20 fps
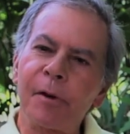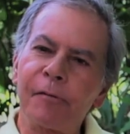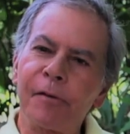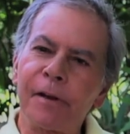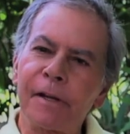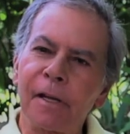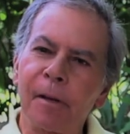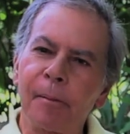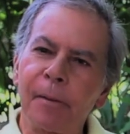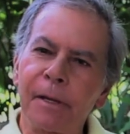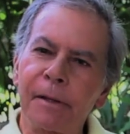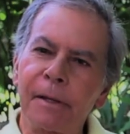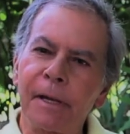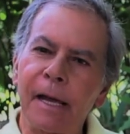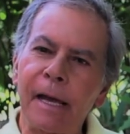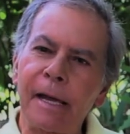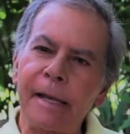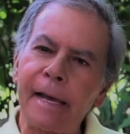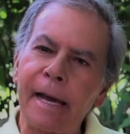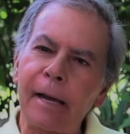
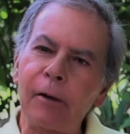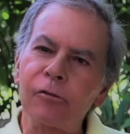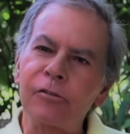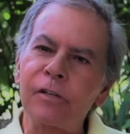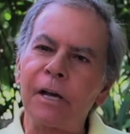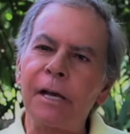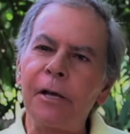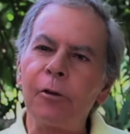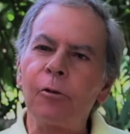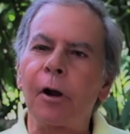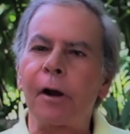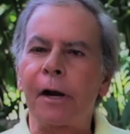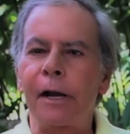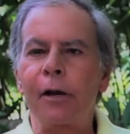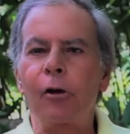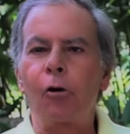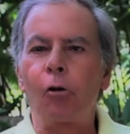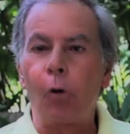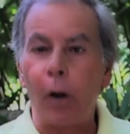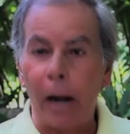perfectamente que ya nos ha ido
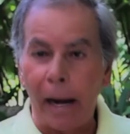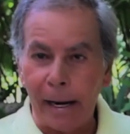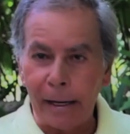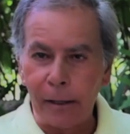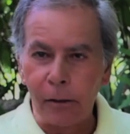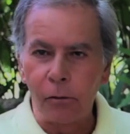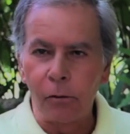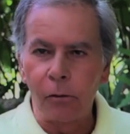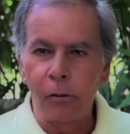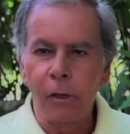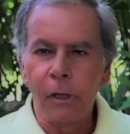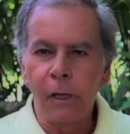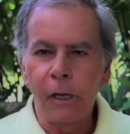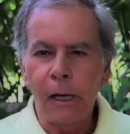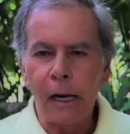arrinconando,